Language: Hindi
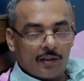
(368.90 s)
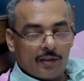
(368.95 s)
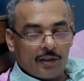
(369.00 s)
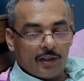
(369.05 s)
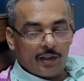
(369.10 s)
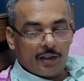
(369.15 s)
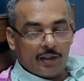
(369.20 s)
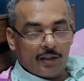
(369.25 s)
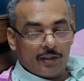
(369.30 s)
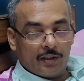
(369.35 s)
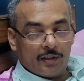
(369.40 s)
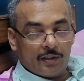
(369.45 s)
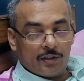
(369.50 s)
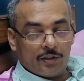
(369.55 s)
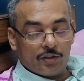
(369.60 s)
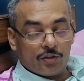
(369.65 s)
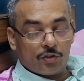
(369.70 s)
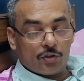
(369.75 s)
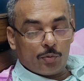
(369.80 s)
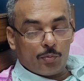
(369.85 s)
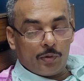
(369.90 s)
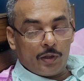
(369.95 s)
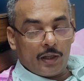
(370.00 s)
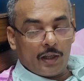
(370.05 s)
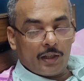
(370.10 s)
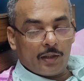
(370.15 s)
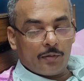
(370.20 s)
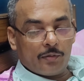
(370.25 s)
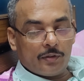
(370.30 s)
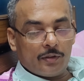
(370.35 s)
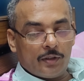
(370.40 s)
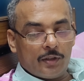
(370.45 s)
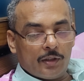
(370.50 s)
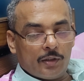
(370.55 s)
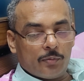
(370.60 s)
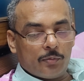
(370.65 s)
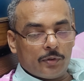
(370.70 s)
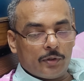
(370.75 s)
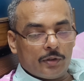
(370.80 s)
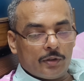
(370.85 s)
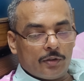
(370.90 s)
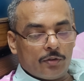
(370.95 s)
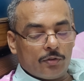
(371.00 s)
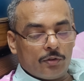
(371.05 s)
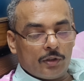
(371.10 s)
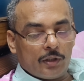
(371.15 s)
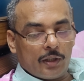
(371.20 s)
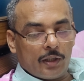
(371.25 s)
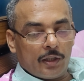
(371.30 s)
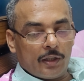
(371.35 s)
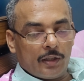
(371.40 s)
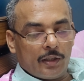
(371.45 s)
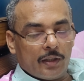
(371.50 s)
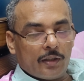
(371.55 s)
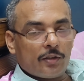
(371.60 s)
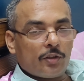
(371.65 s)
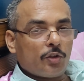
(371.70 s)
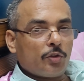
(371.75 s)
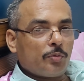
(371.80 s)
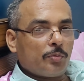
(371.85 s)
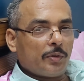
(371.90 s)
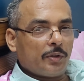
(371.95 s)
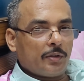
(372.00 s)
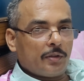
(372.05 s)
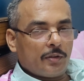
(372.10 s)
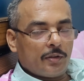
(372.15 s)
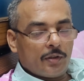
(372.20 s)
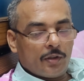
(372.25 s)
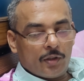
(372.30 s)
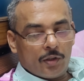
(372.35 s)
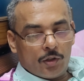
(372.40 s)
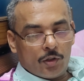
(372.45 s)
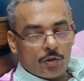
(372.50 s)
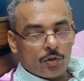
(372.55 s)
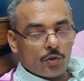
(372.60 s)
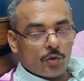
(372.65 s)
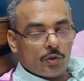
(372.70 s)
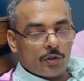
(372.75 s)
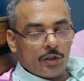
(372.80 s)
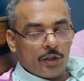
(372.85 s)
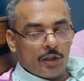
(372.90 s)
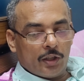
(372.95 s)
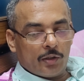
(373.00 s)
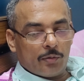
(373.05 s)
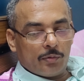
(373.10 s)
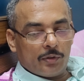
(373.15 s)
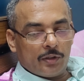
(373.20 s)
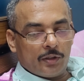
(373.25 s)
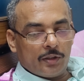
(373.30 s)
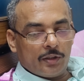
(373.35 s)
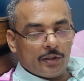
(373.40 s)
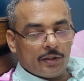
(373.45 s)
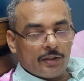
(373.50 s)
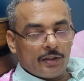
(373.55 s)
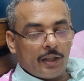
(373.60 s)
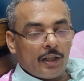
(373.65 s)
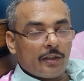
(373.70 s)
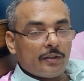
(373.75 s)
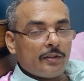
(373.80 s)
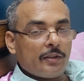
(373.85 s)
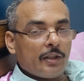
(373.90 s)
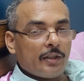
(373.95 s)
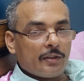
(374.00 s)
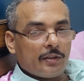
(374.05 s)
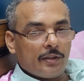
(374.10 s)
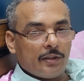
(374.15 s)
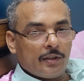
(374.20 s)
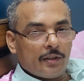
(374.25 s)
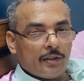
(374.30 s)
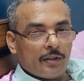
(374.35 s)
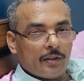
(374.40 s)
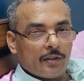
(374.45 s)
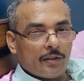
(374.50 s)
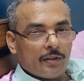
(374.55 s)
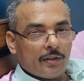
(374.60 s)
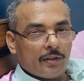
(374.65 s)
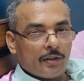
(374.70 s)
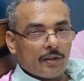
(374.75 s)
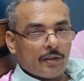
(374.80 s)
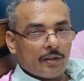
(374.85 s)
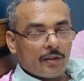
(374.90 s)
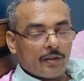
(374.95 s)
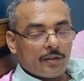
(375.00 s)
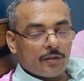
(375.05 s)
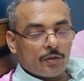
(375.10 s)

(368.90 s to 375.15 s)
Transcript: नहीं इसको बारह बजे एक बजे तो जगह ही रहता हूँ मैं तो हम्म। एक बजे ये जाग जाती है हम्म।